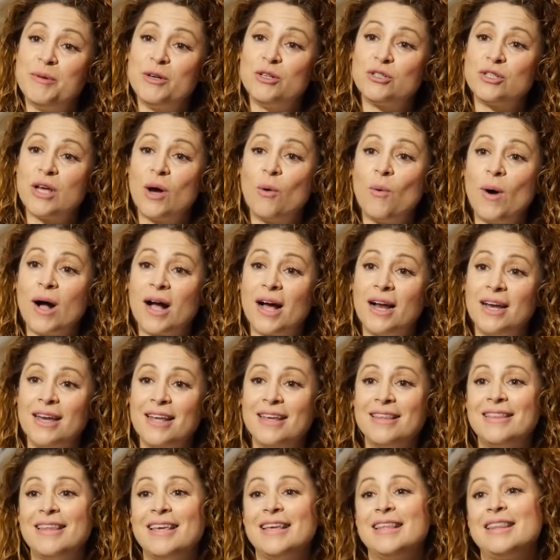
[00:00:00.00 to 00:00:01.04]
menos agua
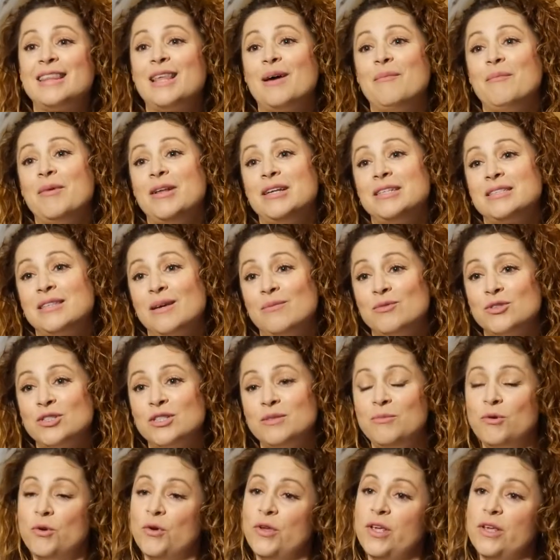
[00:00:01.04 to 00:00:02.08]
caliente, también estamos
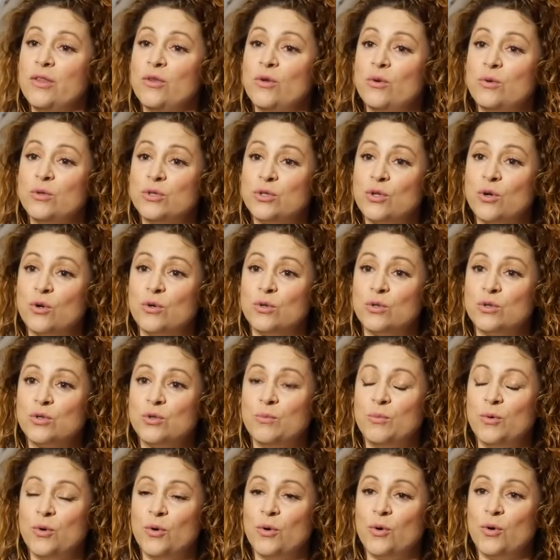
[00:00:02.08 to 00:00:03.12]
disminuyendo nuestro
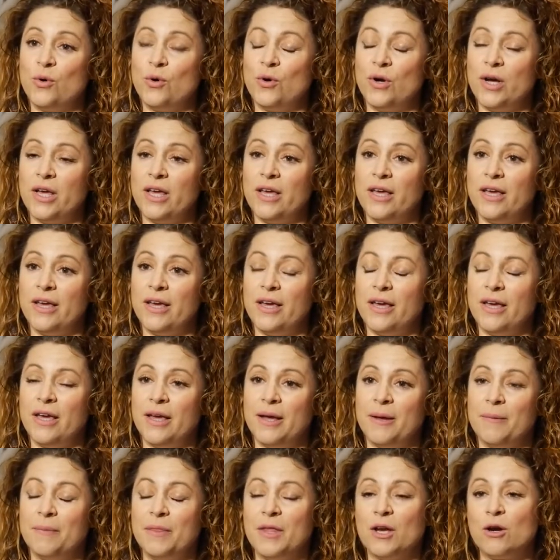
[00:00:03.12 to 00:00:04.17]
consumo
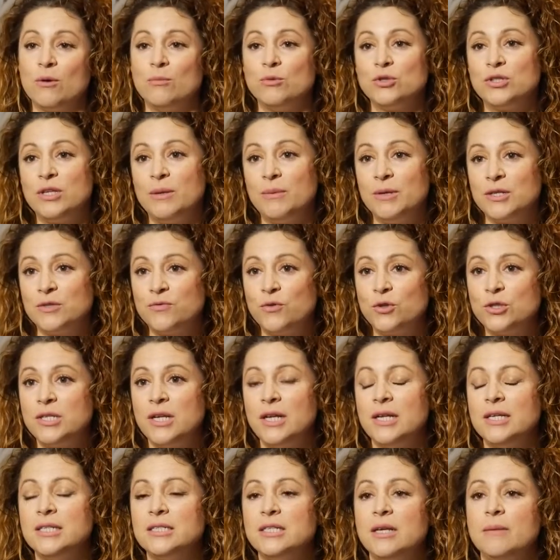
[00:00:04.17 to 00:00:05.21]
eh, de combustibles
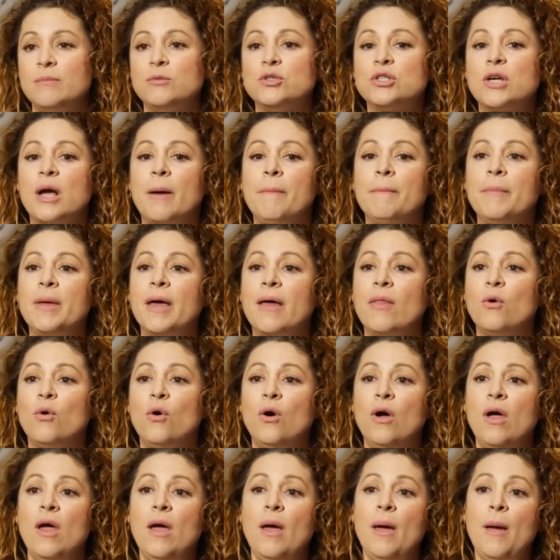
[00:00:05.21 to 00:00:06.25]
fósiles. Hemos
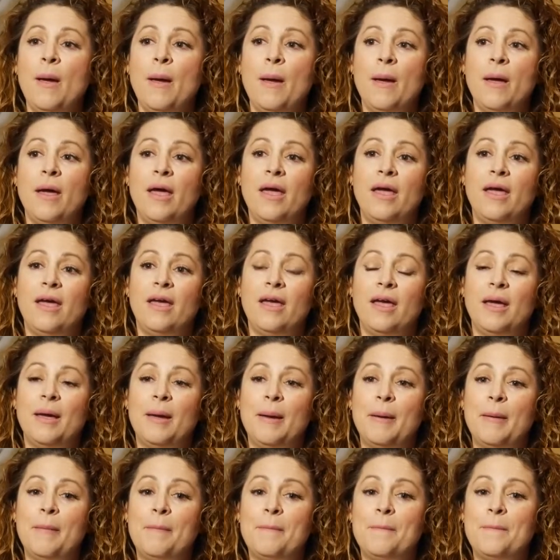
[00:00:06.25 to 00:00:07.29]
cambiado
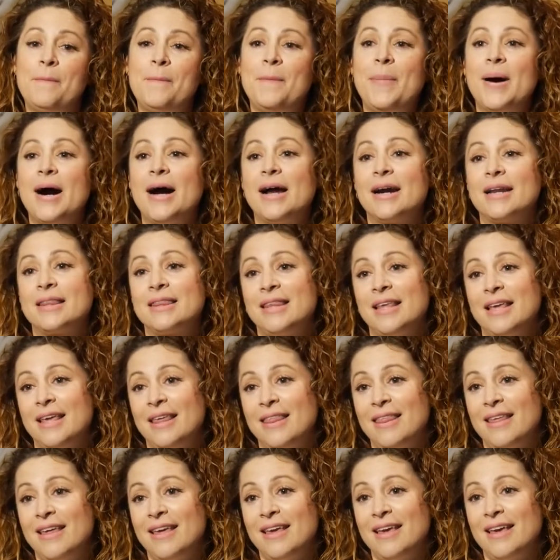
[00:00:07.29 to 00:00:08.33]
eh,
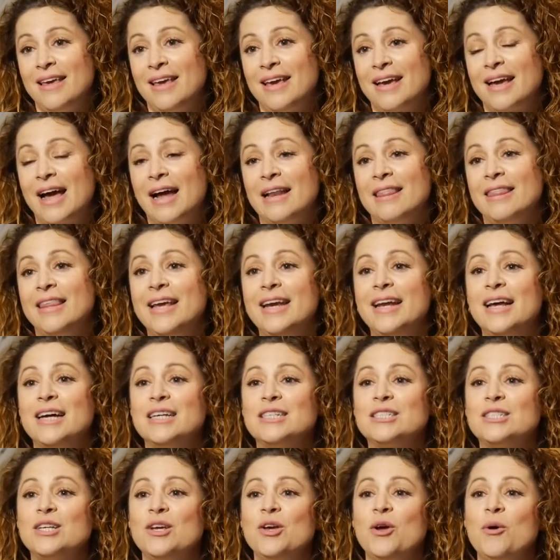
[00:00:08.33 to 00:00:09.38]
parte de
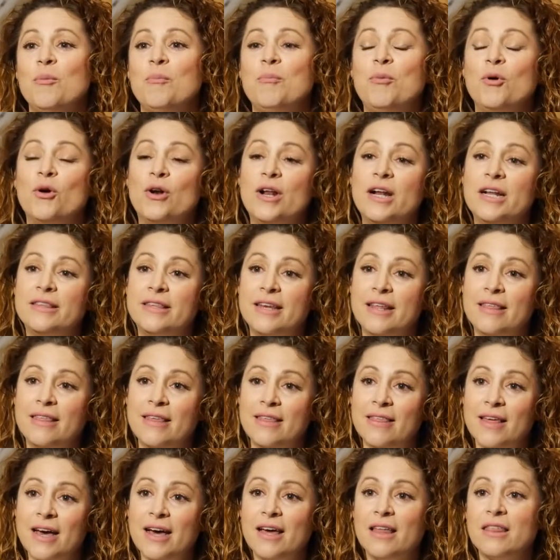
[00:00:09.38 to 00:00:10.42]
calderas por
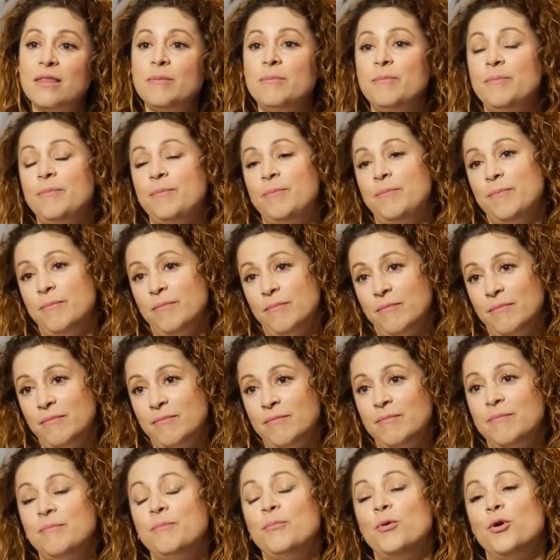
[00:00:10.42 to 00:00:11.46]
electricidad
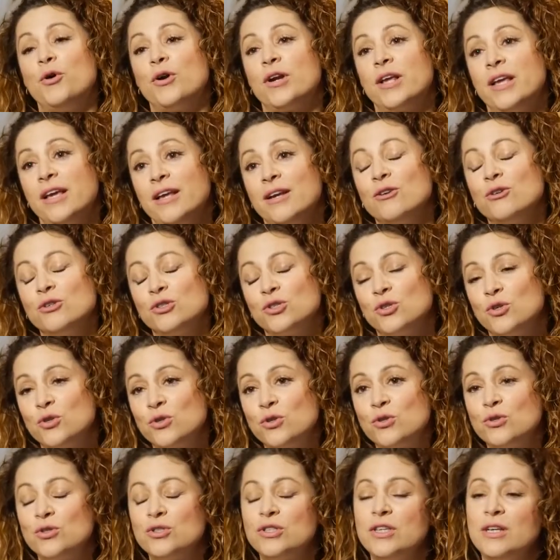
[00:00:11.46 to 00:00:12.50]
porque
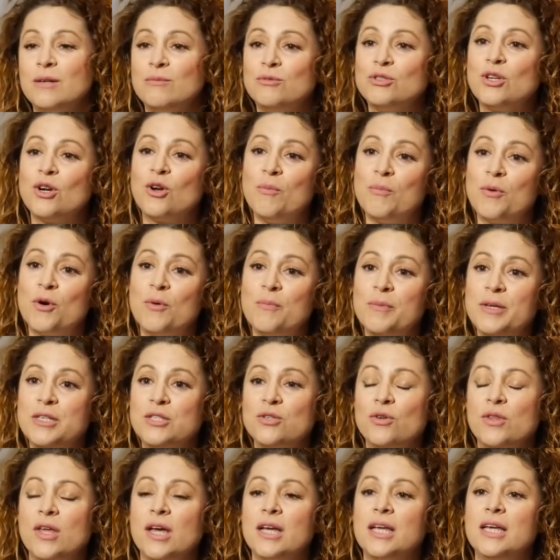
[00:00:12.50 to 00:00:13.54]
nosotros tenemos el
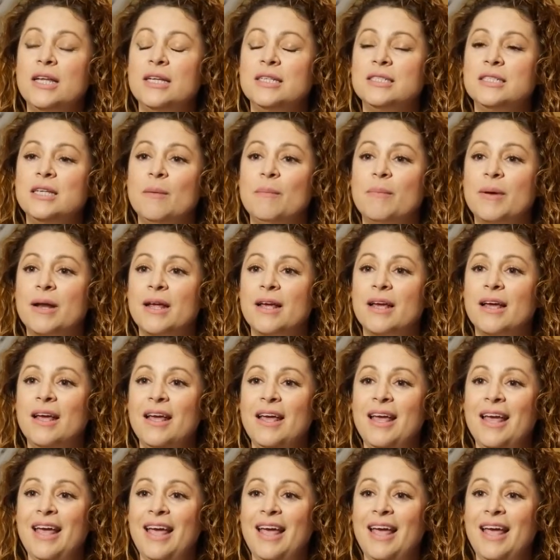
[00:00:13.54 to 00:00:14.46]
compromiso de adquirir siempre